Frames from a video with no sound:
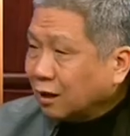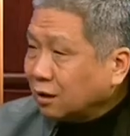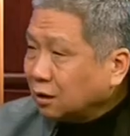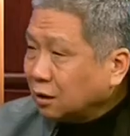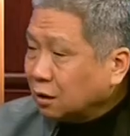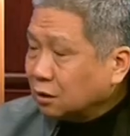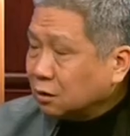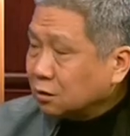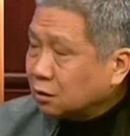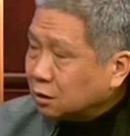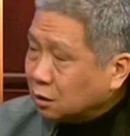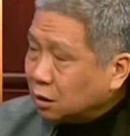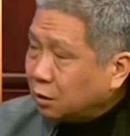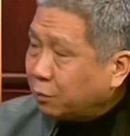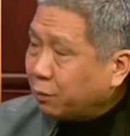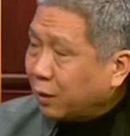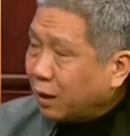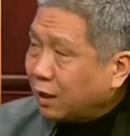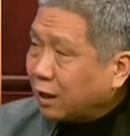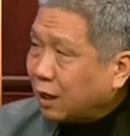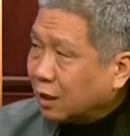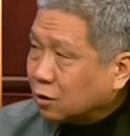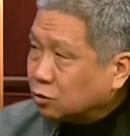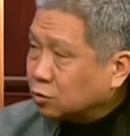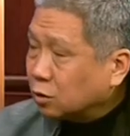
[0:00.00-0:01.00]
人一
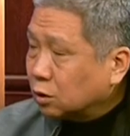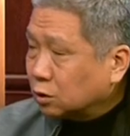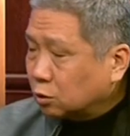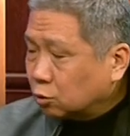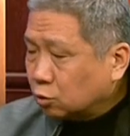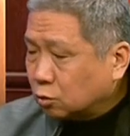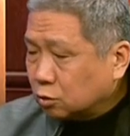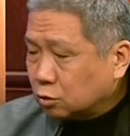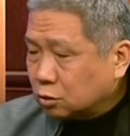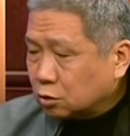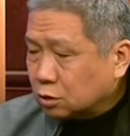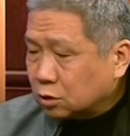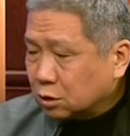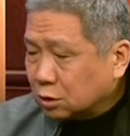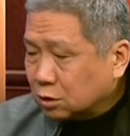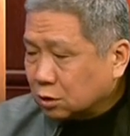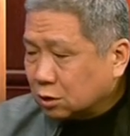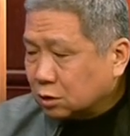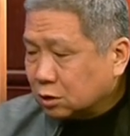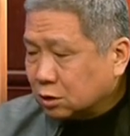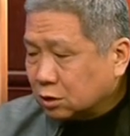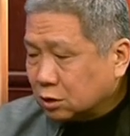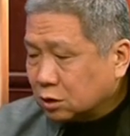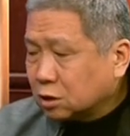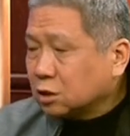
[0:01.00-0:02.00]
般来说就是
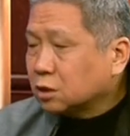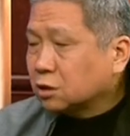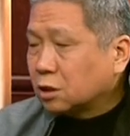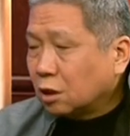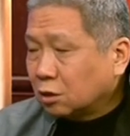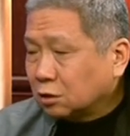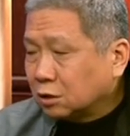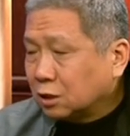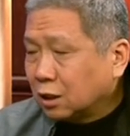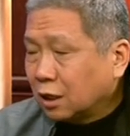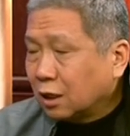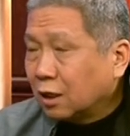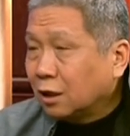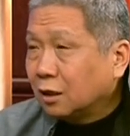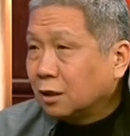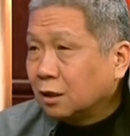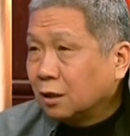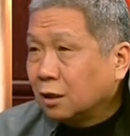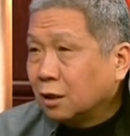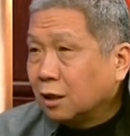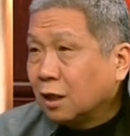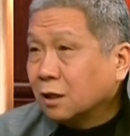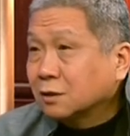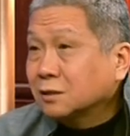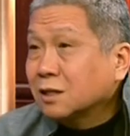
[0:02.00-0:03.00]
至少这
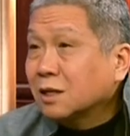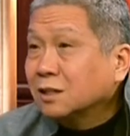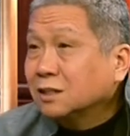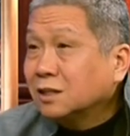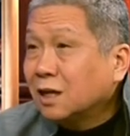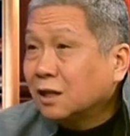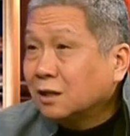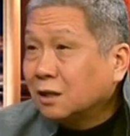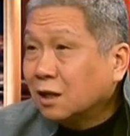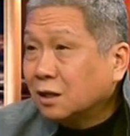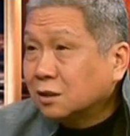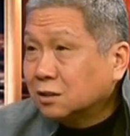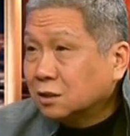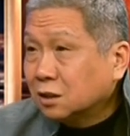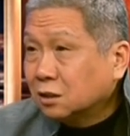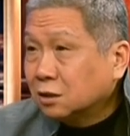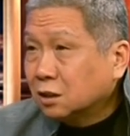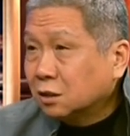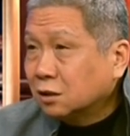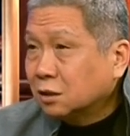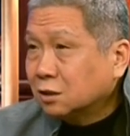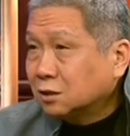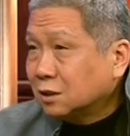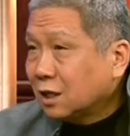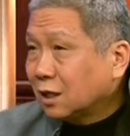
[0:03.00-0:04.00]
个两三千年形
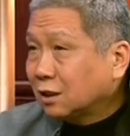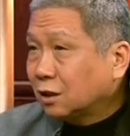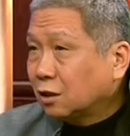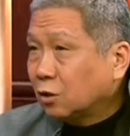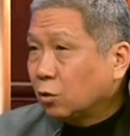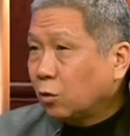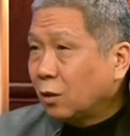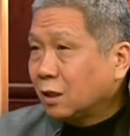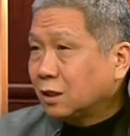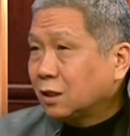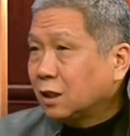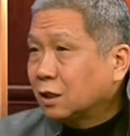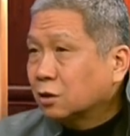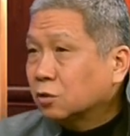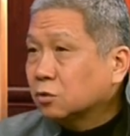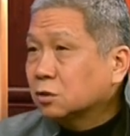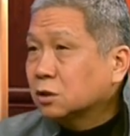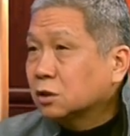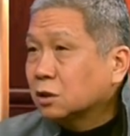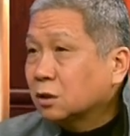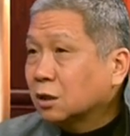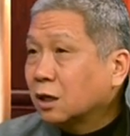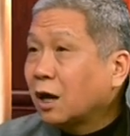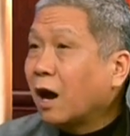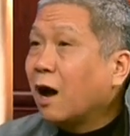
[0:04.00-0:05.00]
成的家庭观念都
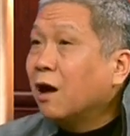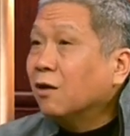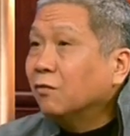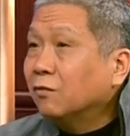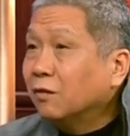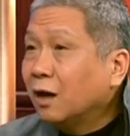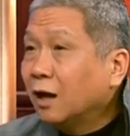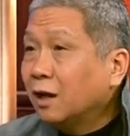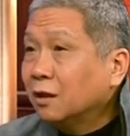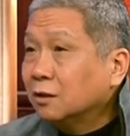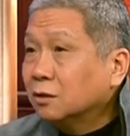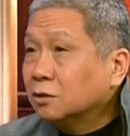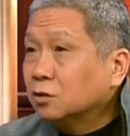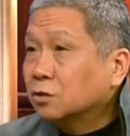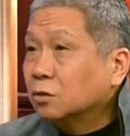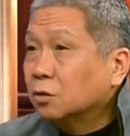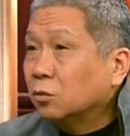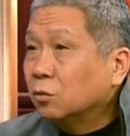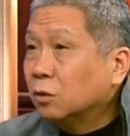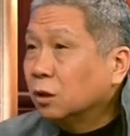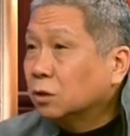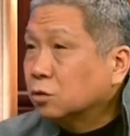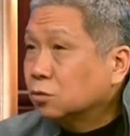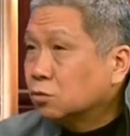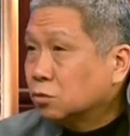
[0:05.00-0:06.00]
是港湾，就是
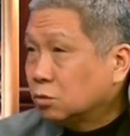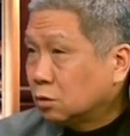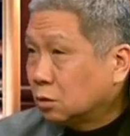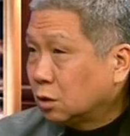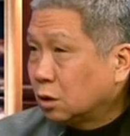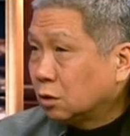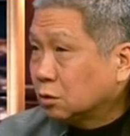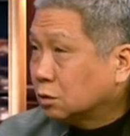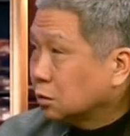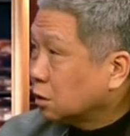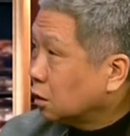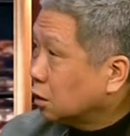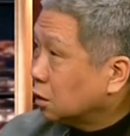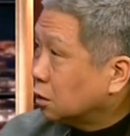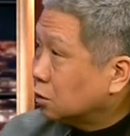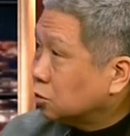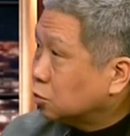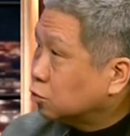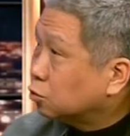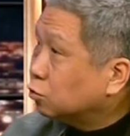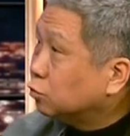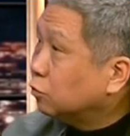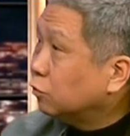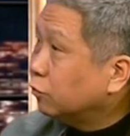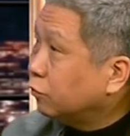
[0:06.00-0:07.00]
我娶的这个
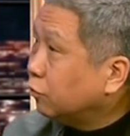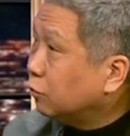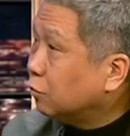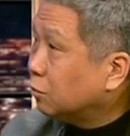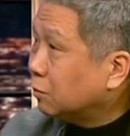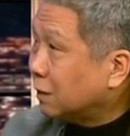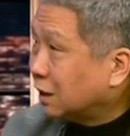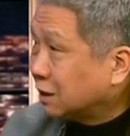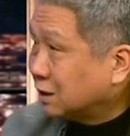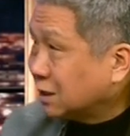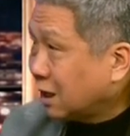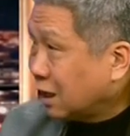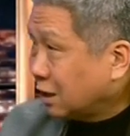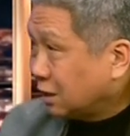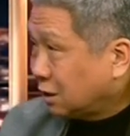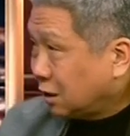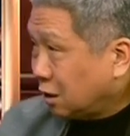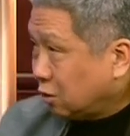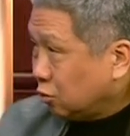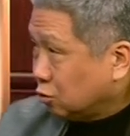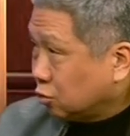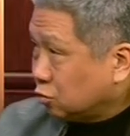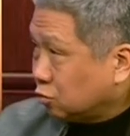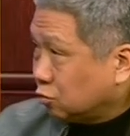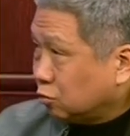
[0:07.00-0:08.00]
主妇嘛，家里得
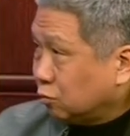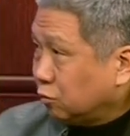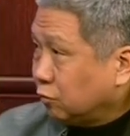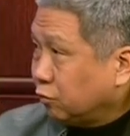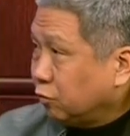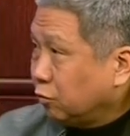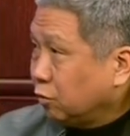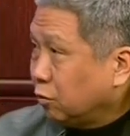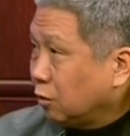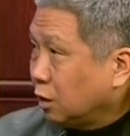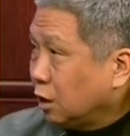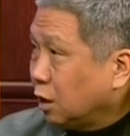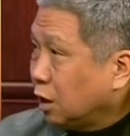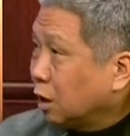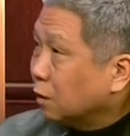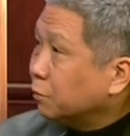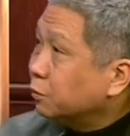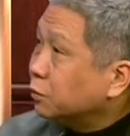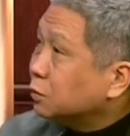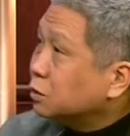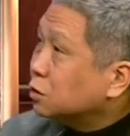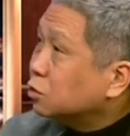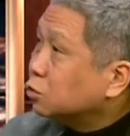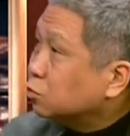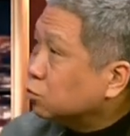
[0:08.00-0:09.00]
有主妇，而
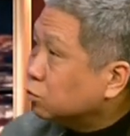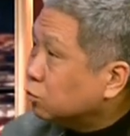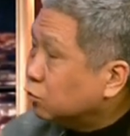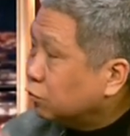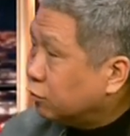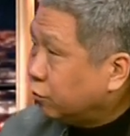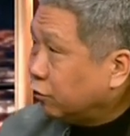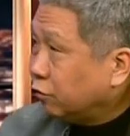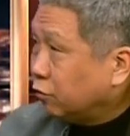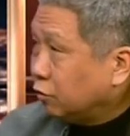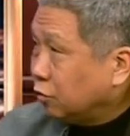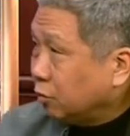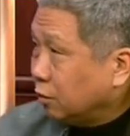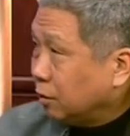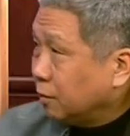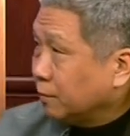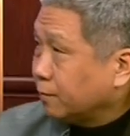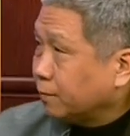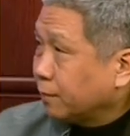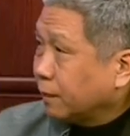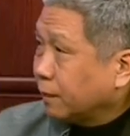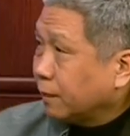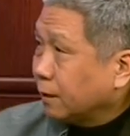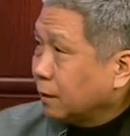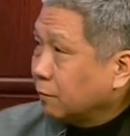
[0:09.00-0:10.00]
不是主夫。
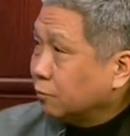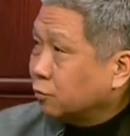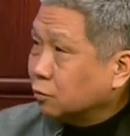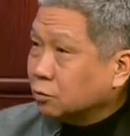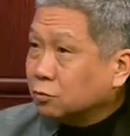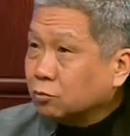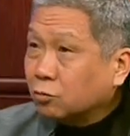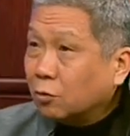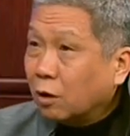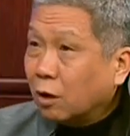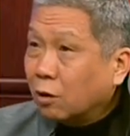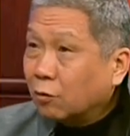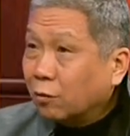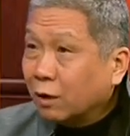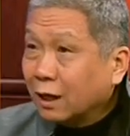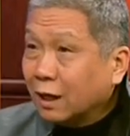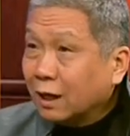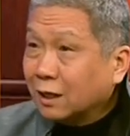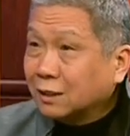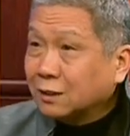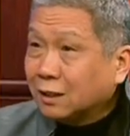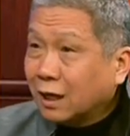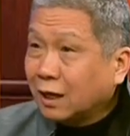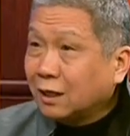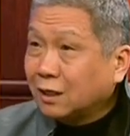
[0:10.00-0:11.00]
不是我回
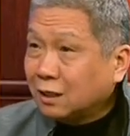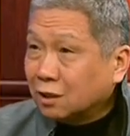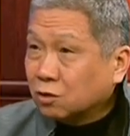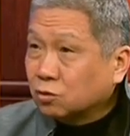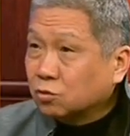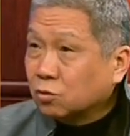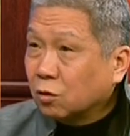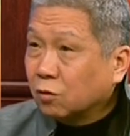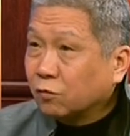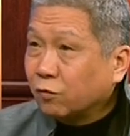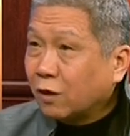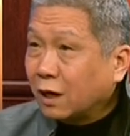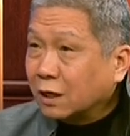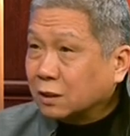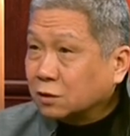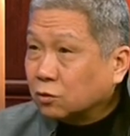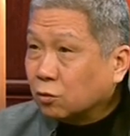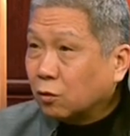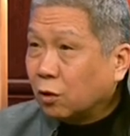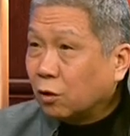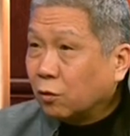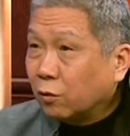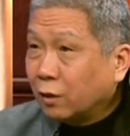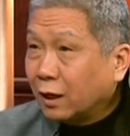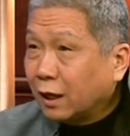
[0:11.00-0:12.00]
来给你做饭，是
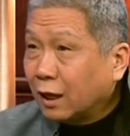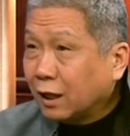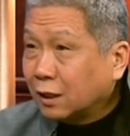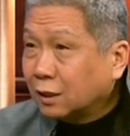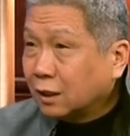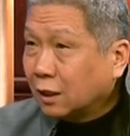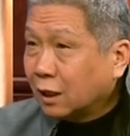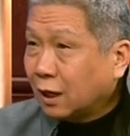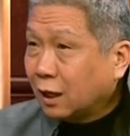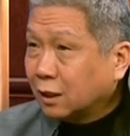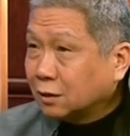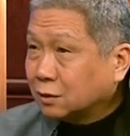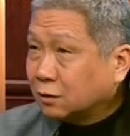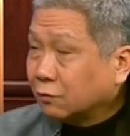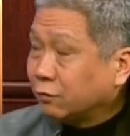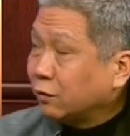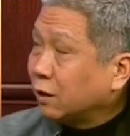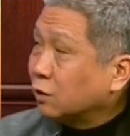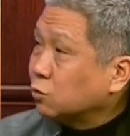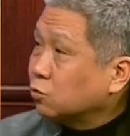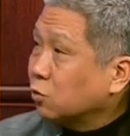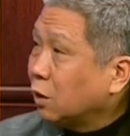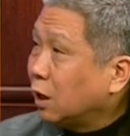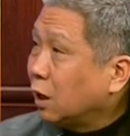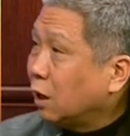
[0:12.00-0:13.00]
我回来应该是
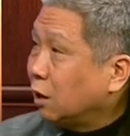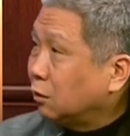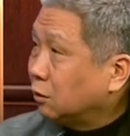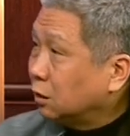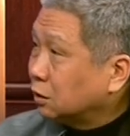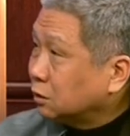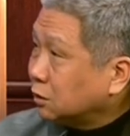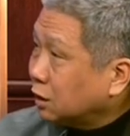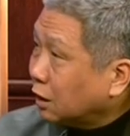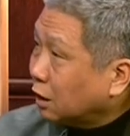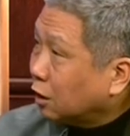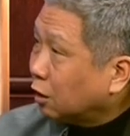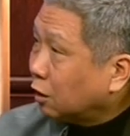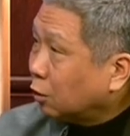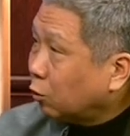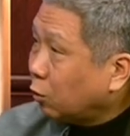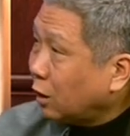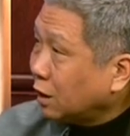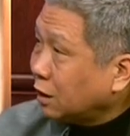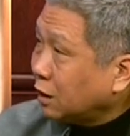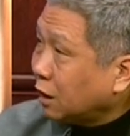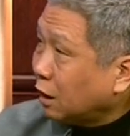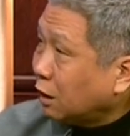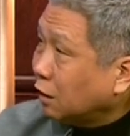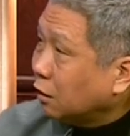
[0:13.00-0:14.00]
饭做好的。这个
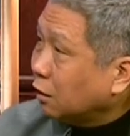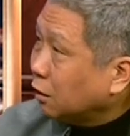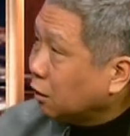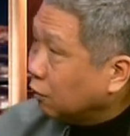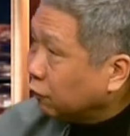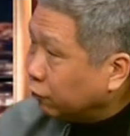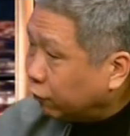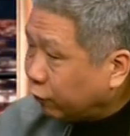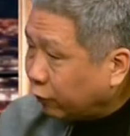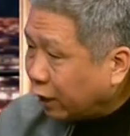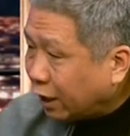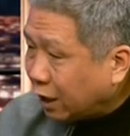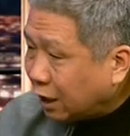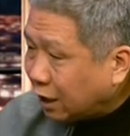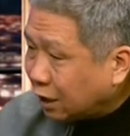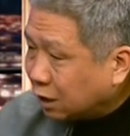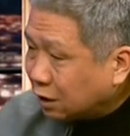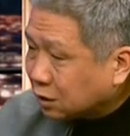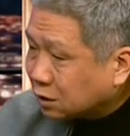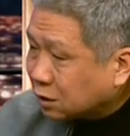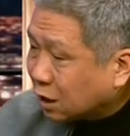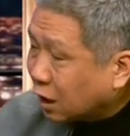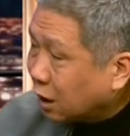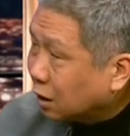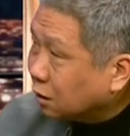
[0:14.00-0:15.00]
观念
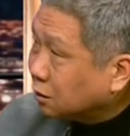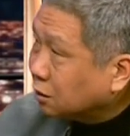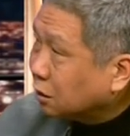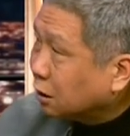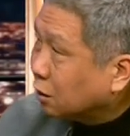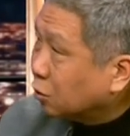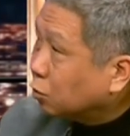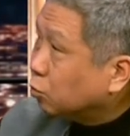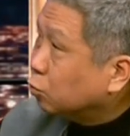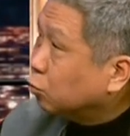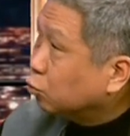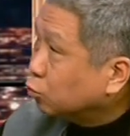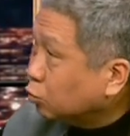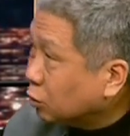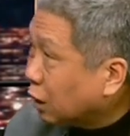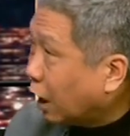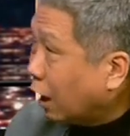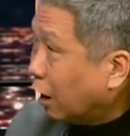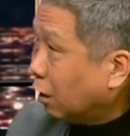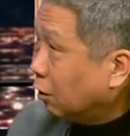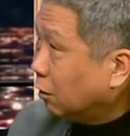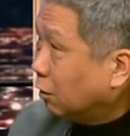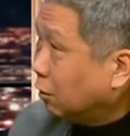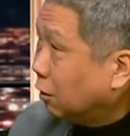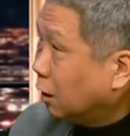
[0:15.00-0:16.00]
非常的古
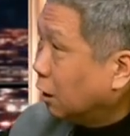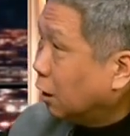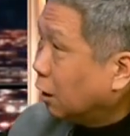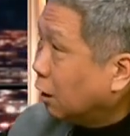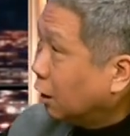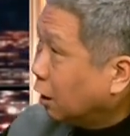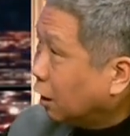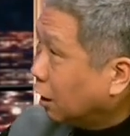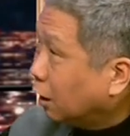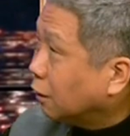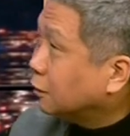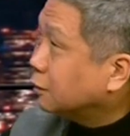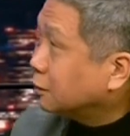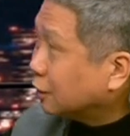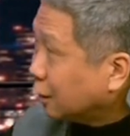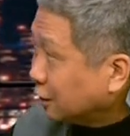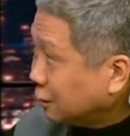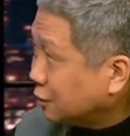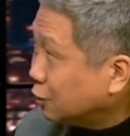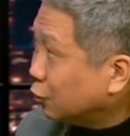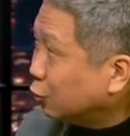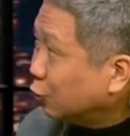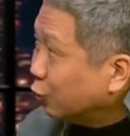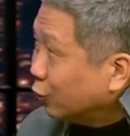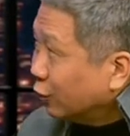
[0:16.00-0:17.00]
老而陈
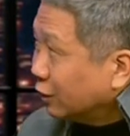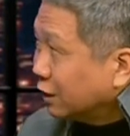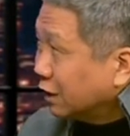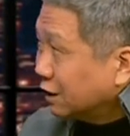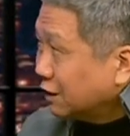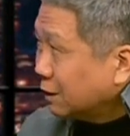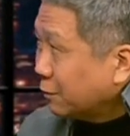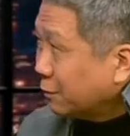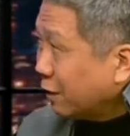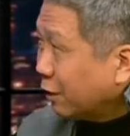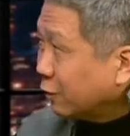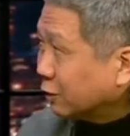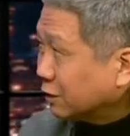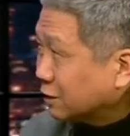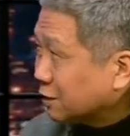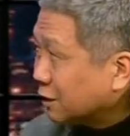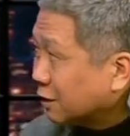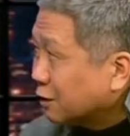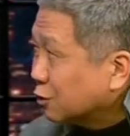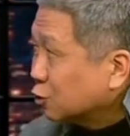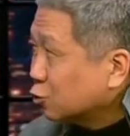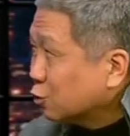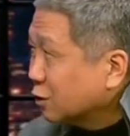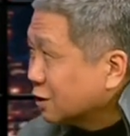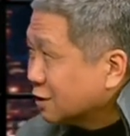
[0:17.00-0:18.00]
旧，我得先把我自个
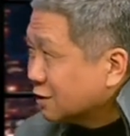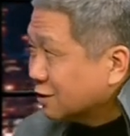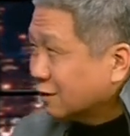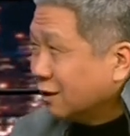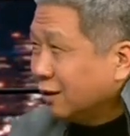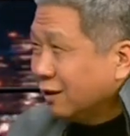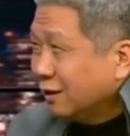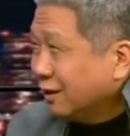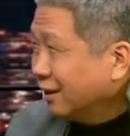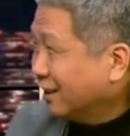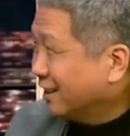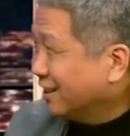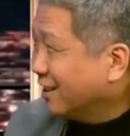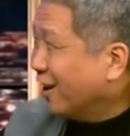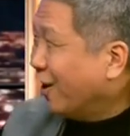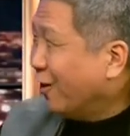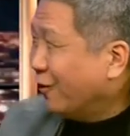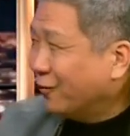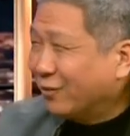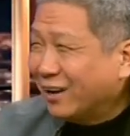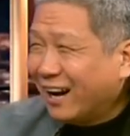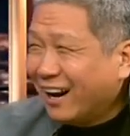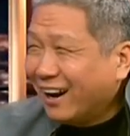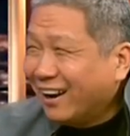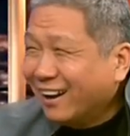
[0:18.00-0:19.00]
儿说死，要
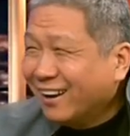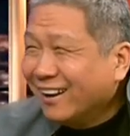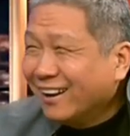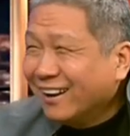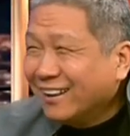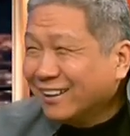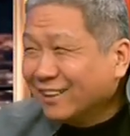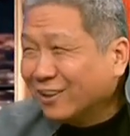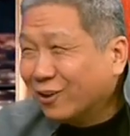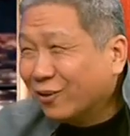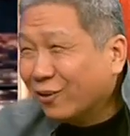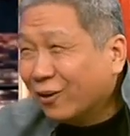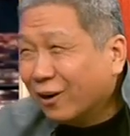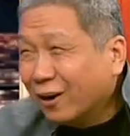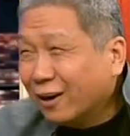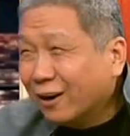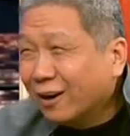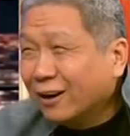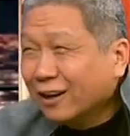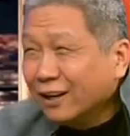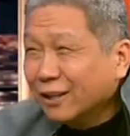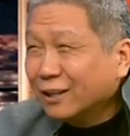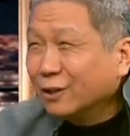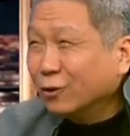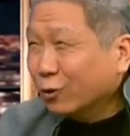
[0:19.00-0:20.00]
不然一会儿
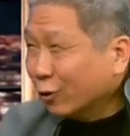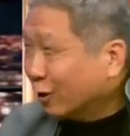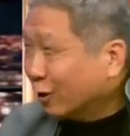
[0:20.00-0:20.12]
一会